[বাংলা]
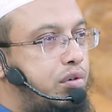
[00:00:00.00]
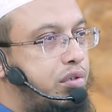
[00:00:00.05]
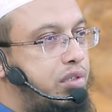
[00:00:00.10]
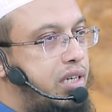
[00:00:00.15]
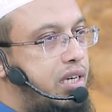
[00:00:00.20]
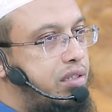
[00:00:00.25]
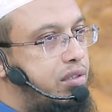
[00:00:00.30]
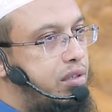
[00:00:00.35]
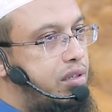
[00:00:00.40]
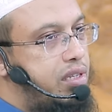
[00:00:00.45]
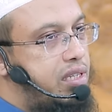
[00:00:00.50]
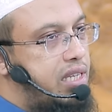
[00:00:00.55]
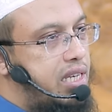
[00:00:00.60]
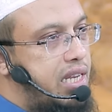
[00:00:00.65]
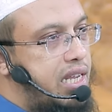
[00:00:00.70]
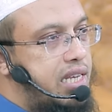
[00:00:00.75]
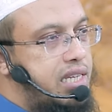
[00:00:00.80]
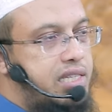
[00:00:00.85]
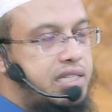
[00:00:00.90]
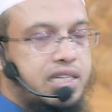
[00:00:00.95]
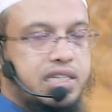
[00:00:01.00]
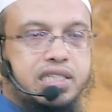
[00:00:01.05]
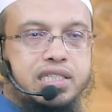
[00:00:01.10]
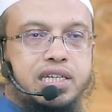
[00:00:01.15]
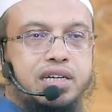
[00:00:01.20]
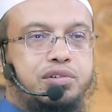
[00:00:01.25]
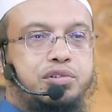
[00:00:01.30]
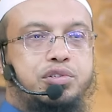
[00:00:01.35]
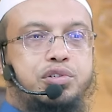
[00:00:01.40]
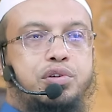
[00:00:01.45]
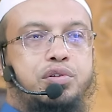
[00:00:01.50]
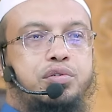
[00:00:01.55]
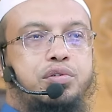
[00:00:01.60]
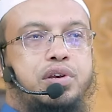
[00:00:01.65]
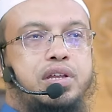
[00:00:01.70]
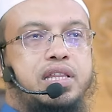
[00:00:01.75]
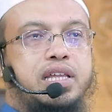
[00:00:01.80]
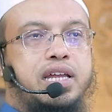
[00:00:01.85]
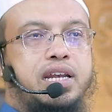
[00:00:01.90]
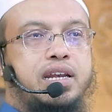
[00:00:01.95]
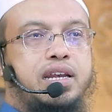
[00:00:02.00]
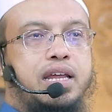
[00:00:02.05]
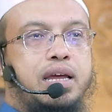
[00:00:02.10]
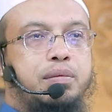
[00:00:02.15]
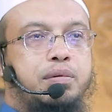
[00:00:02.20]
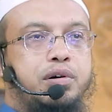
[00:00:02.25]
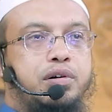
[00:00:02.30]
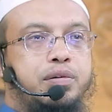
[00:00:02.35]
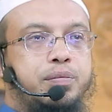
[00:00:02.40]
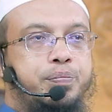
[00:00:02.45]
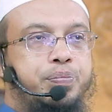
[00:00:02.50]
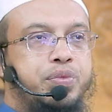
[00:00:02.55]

খোঁজার যদি সিরিয়াস চেষ্টা শুরু করে দেন এবং